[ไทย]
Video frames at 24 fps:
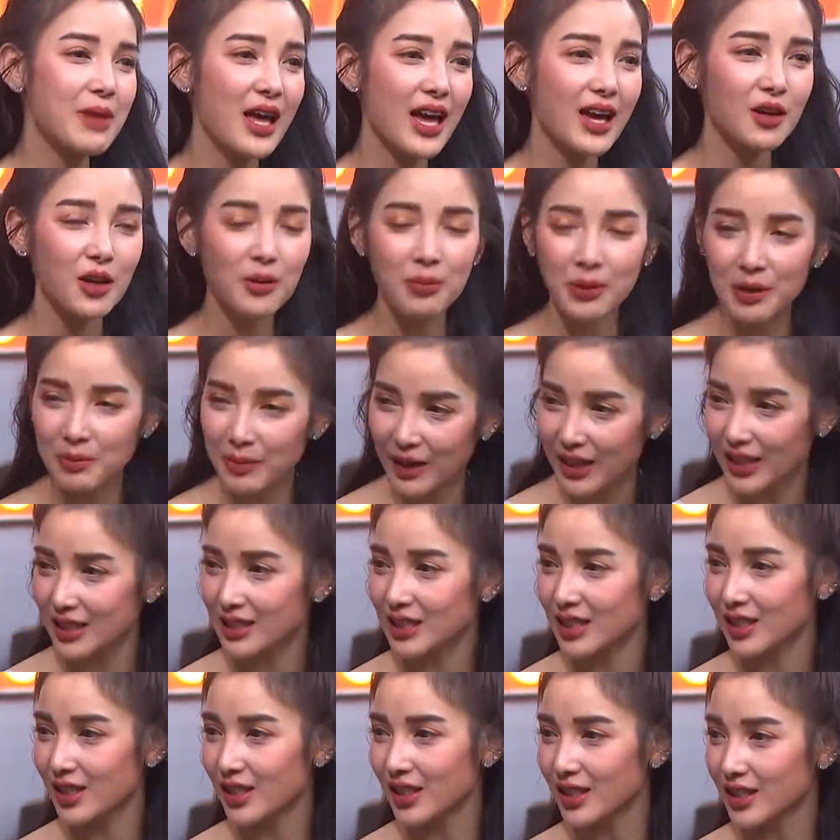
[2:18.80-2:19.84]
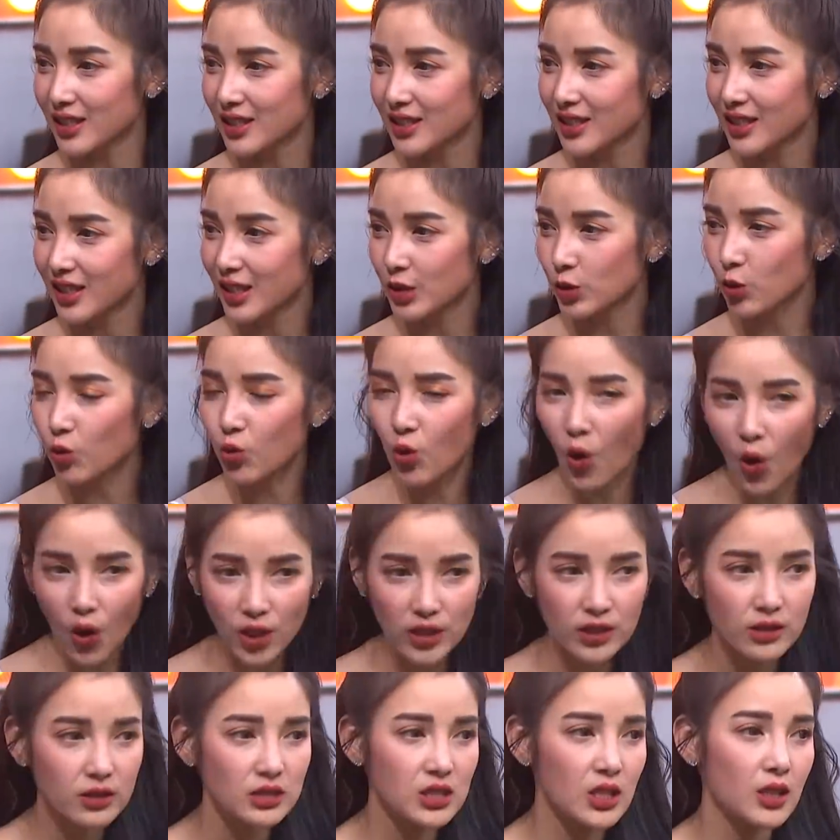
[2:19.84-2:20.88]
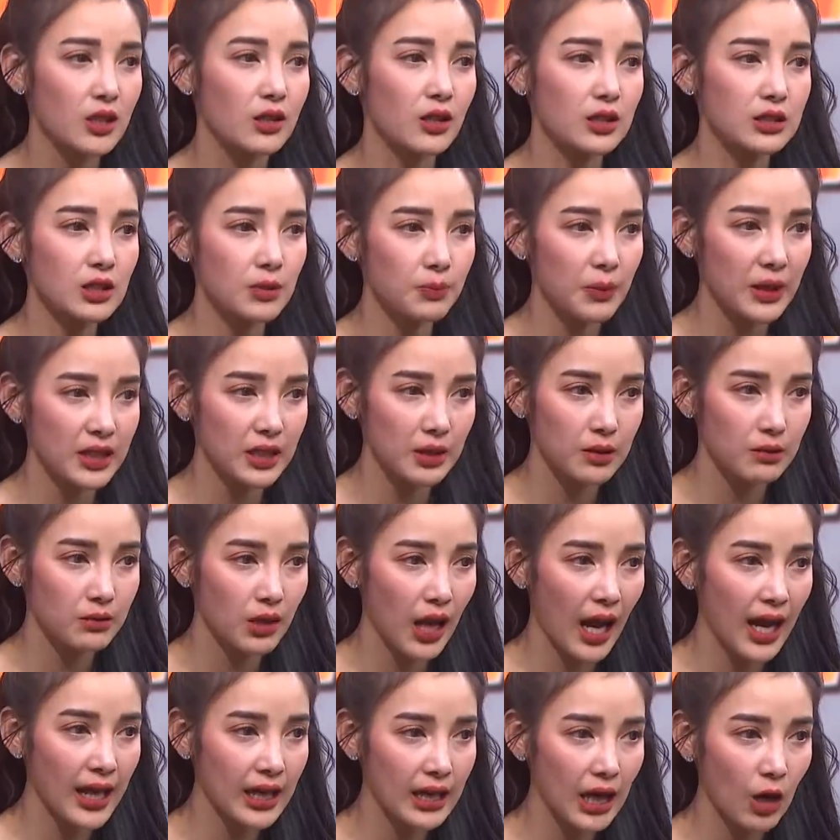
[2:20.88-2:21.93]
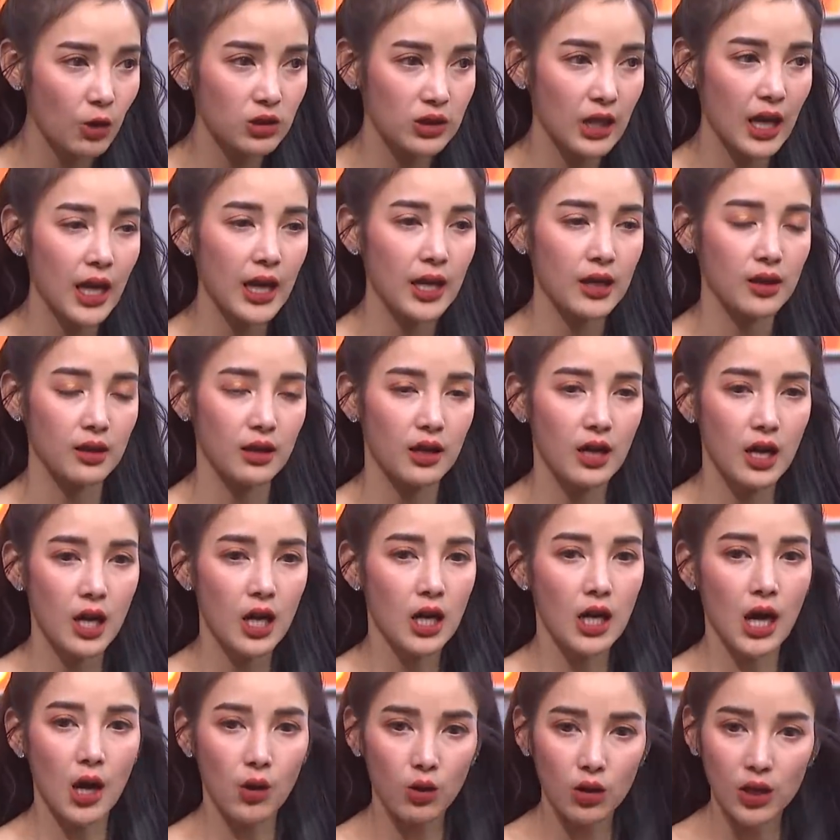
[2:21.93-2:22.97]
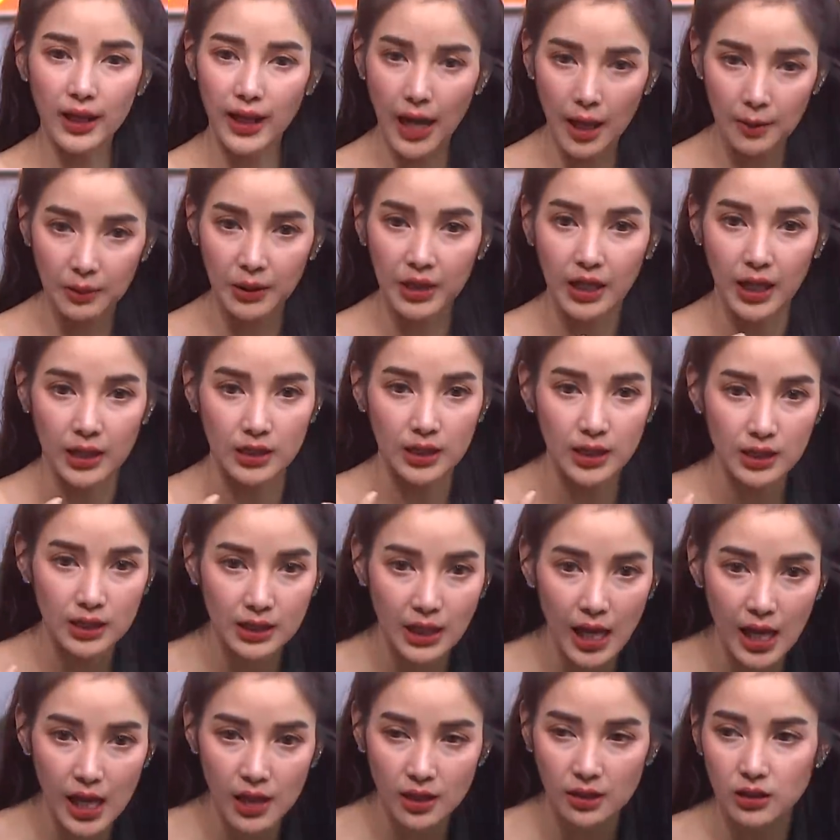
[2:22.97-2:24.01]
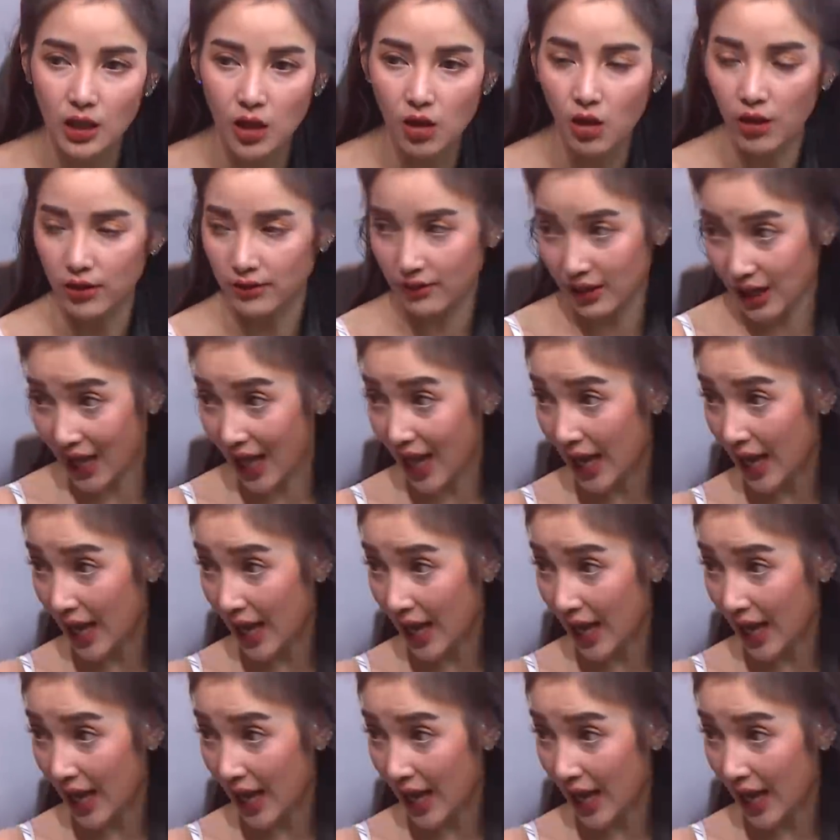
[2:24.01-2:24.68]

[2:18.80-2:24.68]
แม่ก็ไม่ปกติทุกคนเจอก็จะมาให้เขาเต้นเขาก็เลยกลายเป็นเด็กที่เต้นตลอดเวลา